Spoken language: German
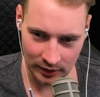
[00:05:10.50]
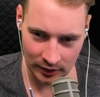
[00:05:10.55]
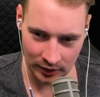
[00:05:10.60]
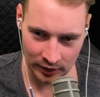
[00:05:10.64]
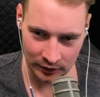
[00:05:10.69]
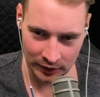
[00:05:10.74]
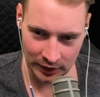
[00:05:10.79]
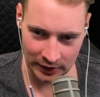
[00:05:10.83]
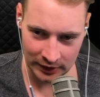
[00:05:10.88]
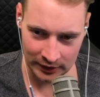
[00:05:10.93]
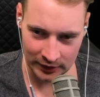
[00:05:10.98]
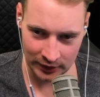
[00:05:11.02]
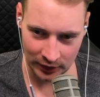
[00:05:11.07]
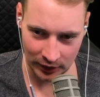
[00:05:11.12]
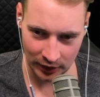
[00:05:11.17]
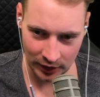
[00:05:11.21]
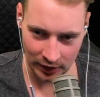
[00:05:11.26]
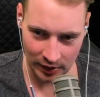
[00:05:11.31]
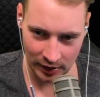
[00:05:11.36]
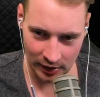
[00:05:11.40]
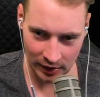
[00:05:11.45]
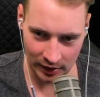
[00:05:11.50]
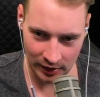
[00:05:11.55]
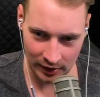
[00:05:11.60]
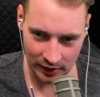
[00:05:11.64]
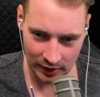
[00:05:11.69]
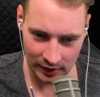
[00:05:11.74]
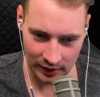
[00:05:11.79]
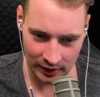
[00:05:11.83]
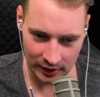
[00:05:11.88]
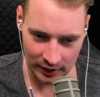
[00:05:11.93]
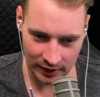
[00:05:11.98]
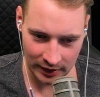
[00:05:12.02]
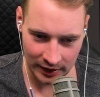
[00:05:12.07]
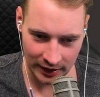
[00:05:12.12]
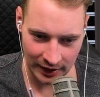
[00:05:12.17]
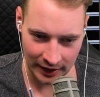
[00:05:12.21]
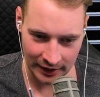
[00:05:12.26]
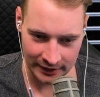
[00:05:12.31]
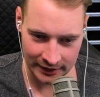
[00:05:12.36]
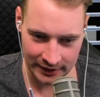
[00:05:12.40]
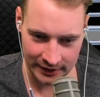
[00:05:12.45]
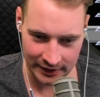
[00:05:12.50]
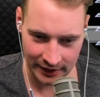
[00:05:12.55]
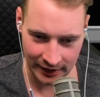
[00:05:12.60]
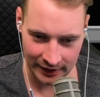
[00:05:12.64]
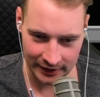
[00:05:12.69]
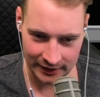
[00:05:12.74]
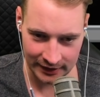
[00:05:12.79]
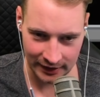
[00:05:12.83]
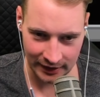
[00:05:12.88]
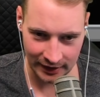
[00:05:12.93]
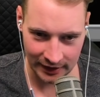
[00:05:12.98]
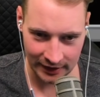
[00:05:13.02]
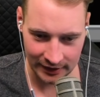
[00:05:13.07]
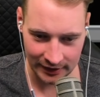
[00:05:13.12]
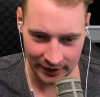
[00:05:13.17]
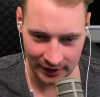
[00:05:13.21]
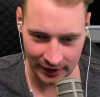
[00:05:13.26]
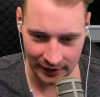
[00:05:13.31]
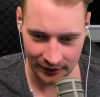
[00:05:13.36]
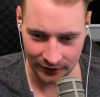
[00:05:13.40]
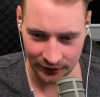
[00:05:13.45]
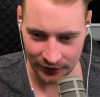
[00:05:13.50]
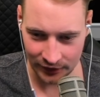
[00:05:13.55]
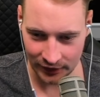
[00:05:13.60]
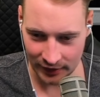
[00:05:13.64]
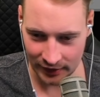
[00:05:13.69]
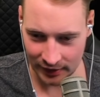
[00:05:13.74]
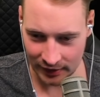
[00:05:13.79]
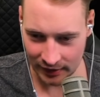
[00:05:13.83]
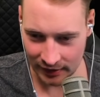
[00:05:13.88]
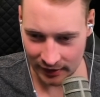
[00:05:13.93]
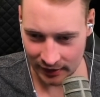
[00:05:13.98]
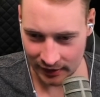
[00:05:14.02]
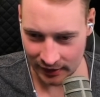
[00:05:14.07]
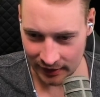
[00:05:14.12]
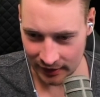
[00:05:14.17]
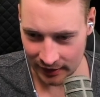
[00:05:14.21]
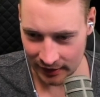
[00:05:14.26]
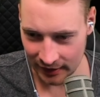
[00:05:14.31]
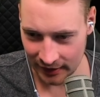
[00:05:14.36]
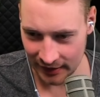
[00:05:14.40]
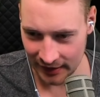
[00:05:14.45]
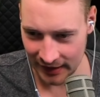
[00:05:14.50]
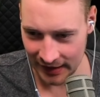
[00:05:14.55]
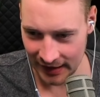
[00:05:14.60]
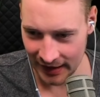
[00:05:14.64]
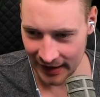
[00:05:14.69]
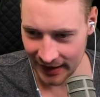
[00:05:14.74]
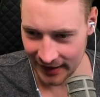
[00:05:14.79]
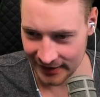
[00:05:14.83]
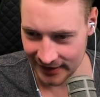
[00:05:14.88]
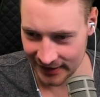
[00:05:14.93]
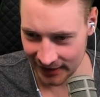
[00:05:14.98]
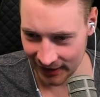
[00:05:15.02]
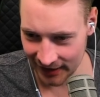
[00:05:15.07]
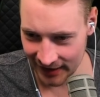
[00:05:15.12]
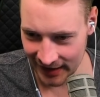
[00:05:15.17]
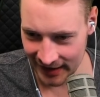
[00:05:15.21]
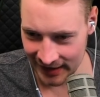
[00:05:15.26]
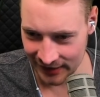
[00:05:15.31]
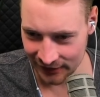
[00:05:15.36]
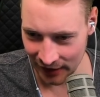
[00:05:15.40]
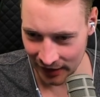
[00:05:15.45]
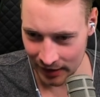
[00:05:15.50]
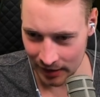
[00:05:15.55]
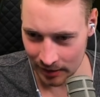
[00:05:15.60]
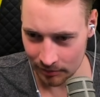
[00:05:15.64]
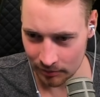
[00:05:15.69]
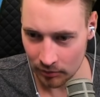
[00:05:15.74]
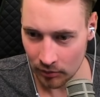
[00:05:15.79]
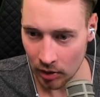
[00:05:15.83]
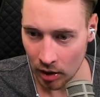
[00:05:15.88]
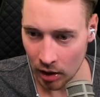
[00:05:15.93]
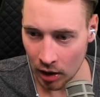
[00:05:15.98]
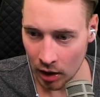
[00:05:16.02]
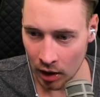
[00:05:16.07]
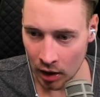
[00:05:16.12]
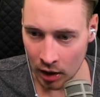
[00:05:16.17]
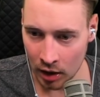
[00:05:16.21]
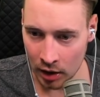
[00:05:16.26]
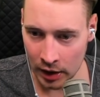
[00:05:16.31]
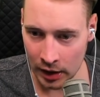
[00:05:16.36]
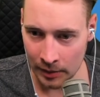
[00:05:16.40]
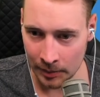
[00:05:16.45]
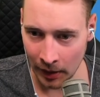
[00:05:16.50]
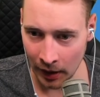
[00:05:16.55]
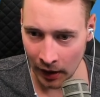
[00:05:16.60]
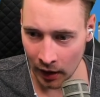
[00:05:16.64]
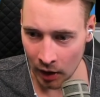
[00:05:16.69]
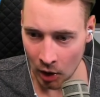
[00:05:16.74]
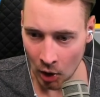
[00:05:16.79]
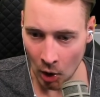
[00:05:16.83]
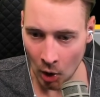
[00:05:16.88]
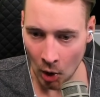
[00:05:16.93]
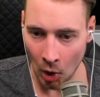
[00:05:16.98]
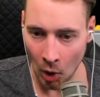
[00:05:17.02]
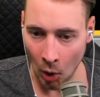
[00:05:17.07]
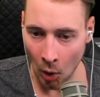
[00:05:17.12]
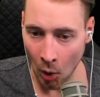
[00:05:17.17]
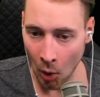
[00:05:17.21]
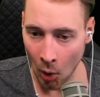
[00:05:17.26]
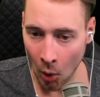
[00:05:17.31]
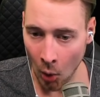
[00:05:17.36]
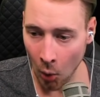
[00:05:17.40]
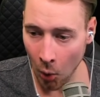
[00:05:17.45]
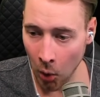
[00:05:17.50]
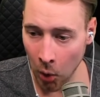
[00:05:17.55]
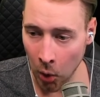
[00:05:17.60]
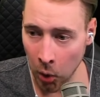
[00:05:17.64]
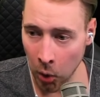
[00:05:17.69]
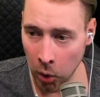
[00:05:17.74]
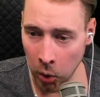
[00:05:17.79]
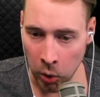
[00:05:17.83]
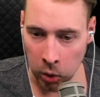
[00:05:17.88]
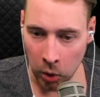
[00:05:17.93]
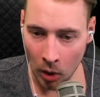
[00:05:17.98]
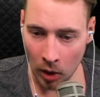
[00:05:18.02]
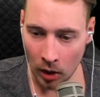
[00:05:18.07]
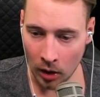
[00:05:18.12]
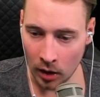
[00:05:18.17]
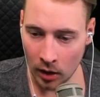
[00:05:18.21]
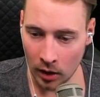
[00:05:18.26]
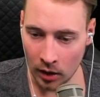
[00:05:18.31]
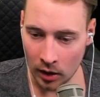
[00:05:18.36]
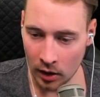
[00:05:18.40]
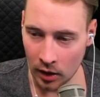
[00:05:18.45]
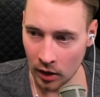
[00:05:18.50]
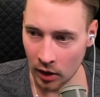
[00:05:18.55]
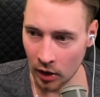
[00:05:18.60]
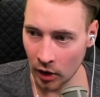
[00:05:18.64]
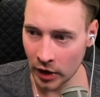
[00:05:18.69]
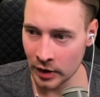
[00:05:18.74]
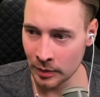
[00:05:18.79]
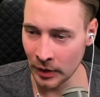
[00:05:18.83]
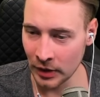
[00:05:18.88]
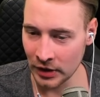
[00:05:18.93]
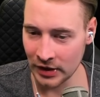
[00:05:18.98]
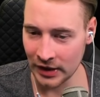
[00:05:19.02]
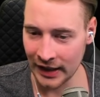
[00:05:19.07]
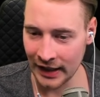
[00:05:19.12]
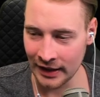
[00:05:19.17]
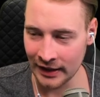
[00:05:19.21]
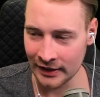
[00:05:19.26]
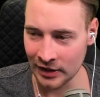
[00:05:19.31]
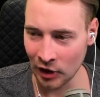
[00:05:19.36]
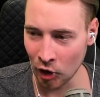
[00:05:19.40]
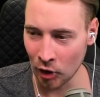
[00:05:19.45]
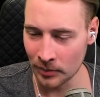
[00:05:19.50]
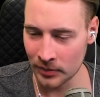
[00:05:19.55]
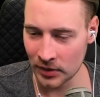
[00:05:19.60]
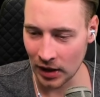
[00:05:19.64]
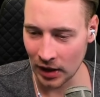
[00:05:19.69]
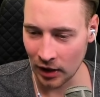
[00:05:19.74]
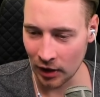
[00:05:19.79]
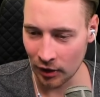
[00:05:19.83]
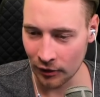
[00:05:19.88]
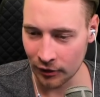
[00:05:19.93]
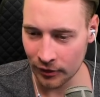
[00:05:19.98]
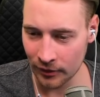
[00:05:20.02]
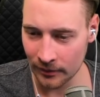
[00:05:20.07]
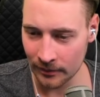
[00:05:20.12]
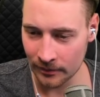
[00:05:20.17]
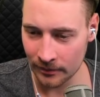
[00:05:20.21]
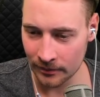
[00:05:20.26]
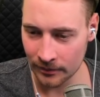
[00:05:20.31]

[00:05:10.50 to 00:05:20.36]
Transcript: Und wieder zurück. Ganz, ganz langsam. Ja, so nicht, mein Lieber lieber. Uh! Ich möchte gerne da oben drauf.